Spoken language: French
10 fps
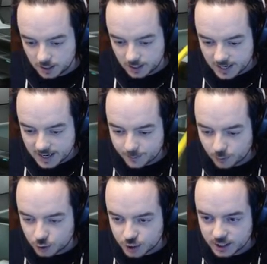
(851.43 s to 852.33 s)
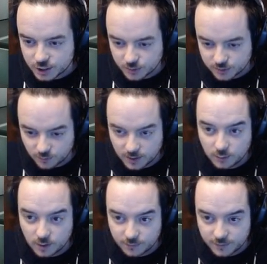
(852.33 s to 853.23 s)
les prochaines choses qu'on va
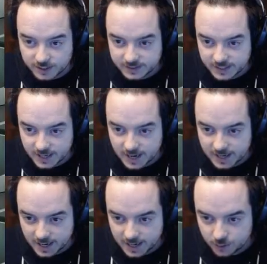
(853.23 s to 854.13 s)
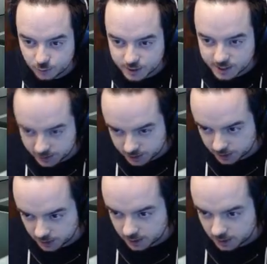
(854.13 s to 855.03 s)
devoir faire, c'est aller à la recherche
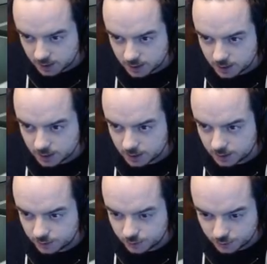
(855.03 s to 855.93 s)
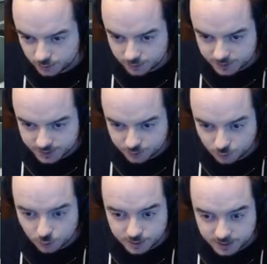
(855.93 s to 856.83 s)
de
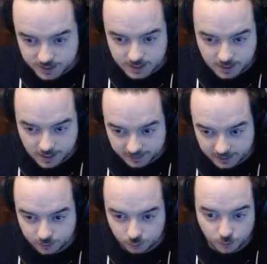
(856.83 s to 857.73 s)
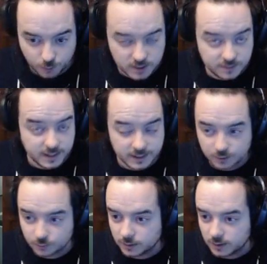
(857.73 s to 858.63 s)
ceci, la station de
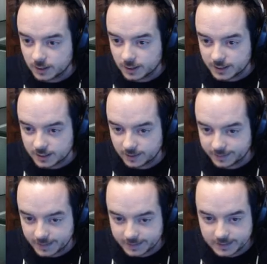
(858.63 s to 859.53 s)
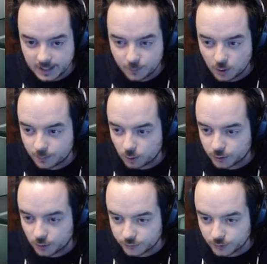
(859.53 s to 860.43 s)
modification, qui va être extrêmement
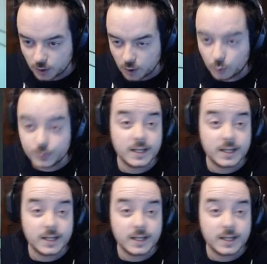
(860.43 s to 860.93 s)
importante. Aussi